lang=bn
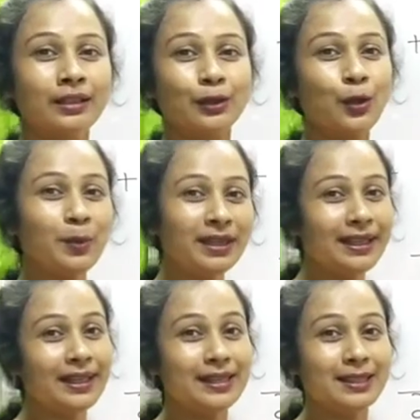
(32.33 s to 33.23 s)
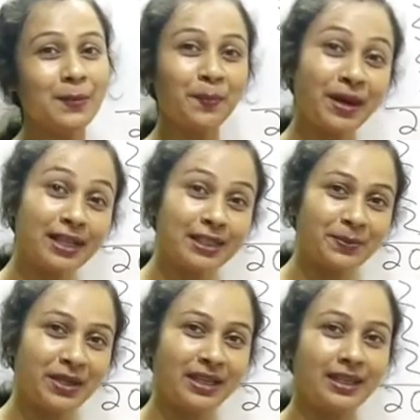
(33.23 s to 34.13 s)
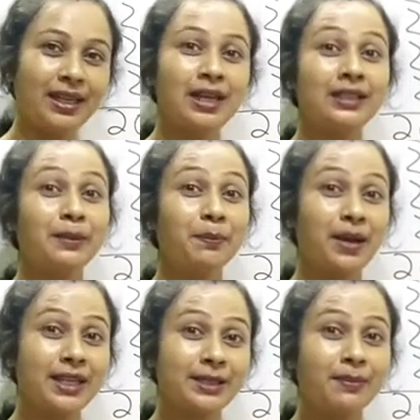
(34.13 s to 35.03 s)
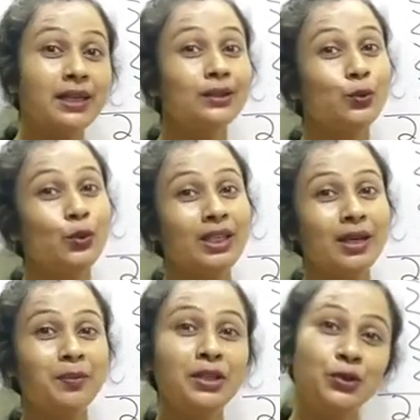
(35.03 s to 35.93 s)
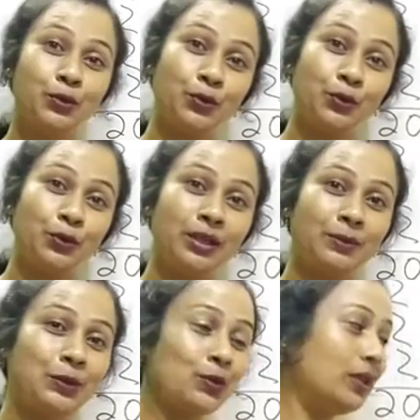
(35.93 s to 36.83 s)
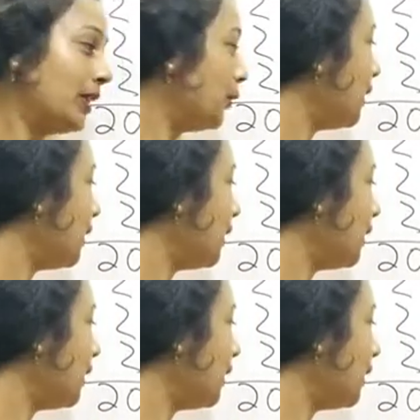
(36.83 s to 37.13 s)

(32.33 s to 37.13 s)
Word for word: কবার লেখা আছে পাঁচবার তাহলে পাঁচবার দুইকে আমরা যোগ করলাম যদি কেউ